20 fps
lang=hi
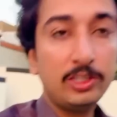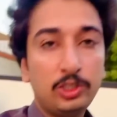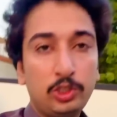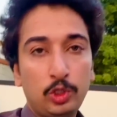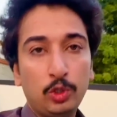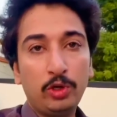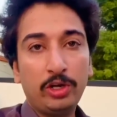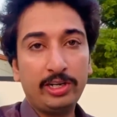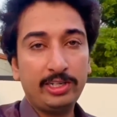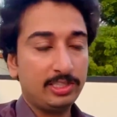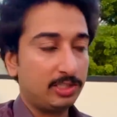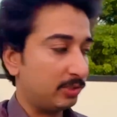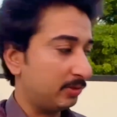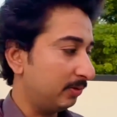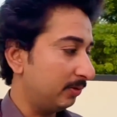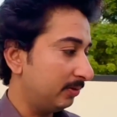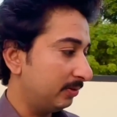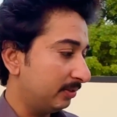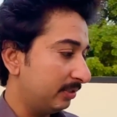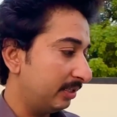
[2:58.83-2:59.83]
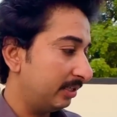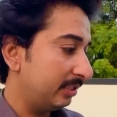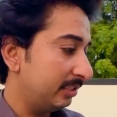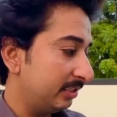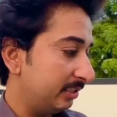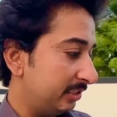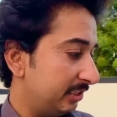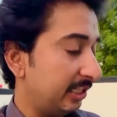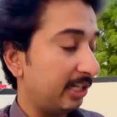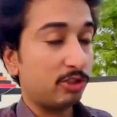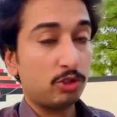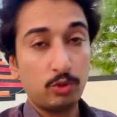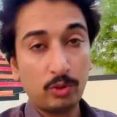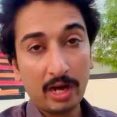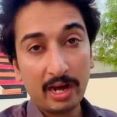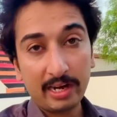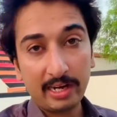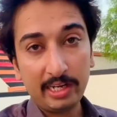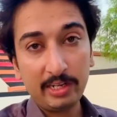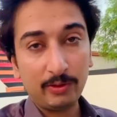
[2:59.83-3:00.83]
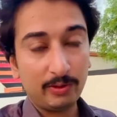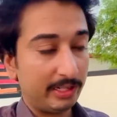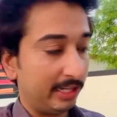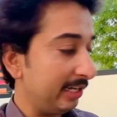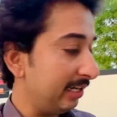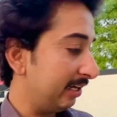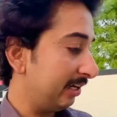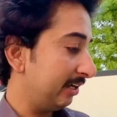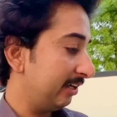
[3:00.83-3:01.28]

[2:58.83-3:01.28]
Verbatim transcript: ज्वेलरीज को जो सुनारे नहीं होते